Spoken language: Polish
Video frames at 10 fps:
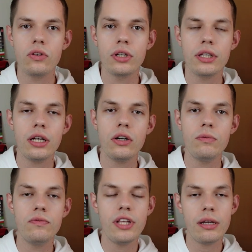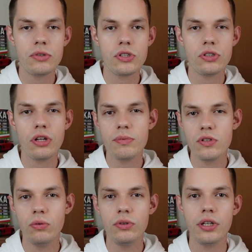e, do 1. Wydaje mi się, że no
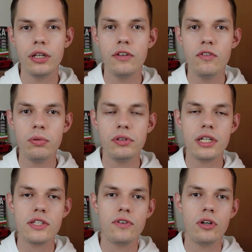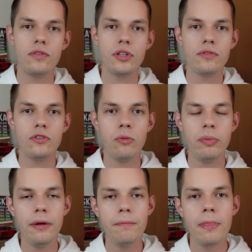absolutnie nie wypo transferowy i
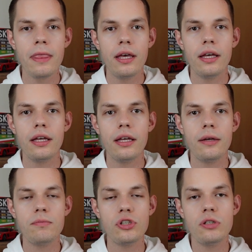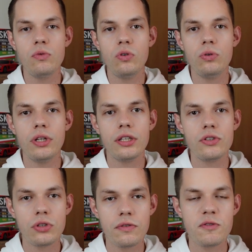e, Przy tym ruchu ja
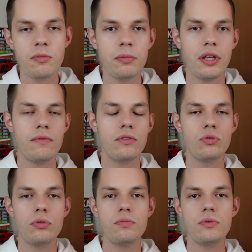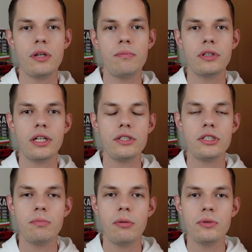też o tym wspomniałem w którymś tam
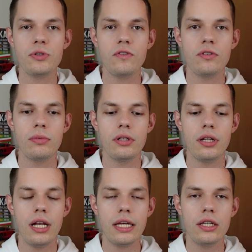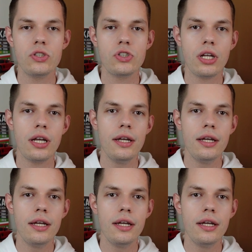podcaście pomoczowym e, Legii, że